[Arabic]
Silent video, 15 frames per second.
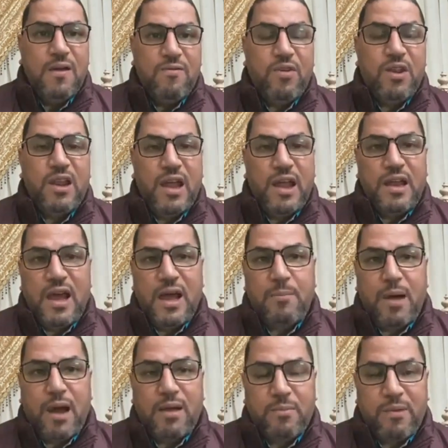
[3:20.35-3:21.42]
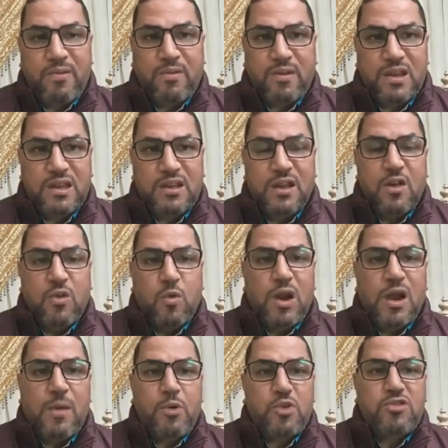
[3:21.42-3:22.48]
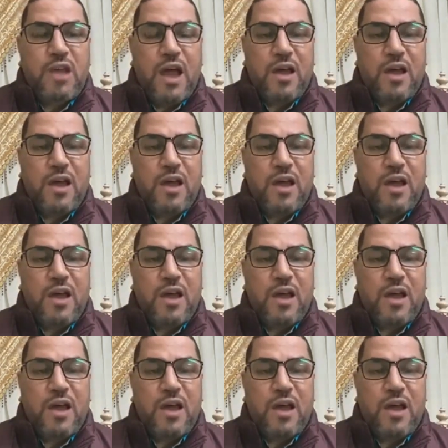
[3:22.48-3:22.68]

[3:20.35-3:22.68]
في الاعلام المصري ولابد